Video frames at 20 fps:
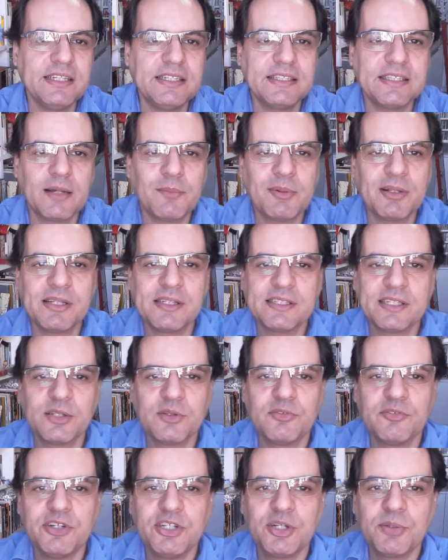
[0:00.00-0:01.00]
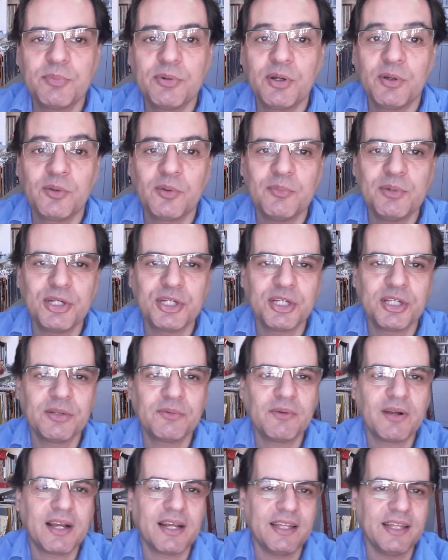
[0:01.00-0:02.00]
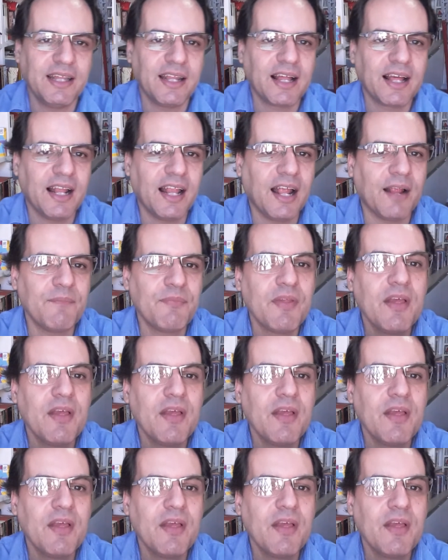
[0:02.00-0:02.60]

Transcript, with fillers: E se está balançando o vídeo é porque eu estou mexendo com a cadeira, galera.